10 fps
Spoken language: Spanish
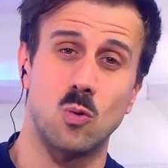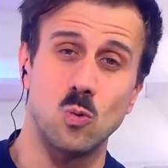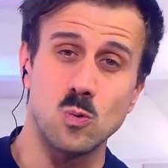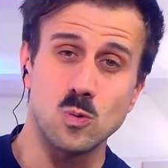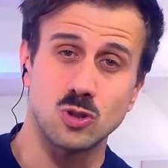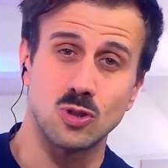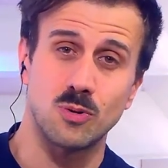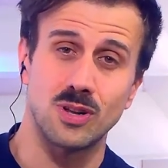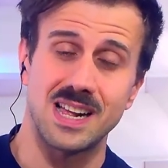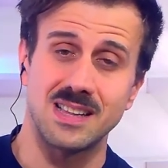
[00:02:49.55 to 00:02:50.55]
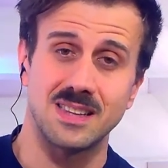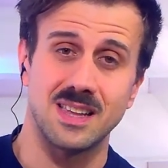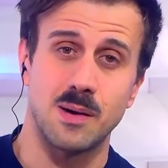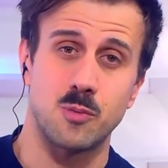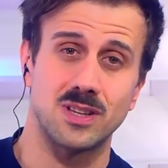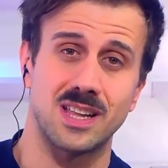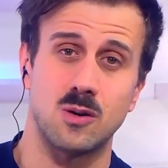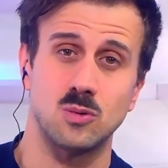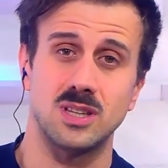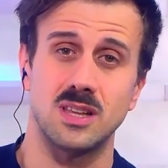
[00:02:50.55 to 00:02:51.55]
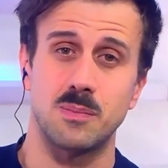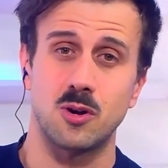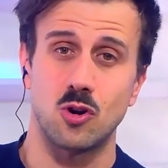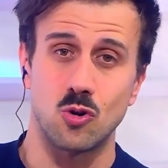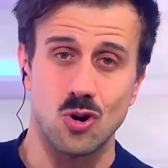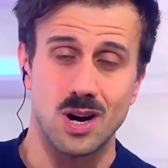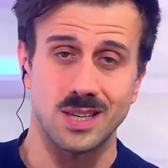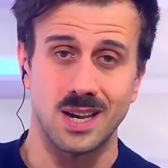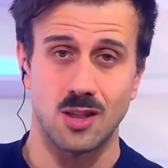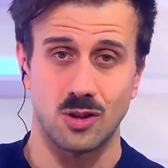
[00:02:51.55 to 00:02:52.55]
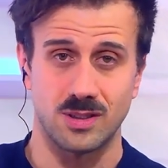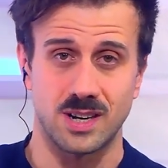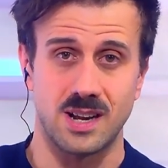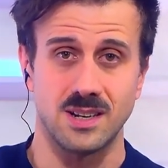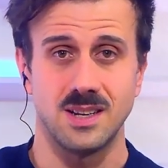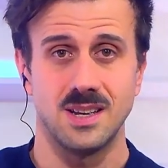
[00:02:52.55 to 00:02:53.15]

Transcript: justo por delante de la Puerta de la Justicia, pero no ha llegado a entrar.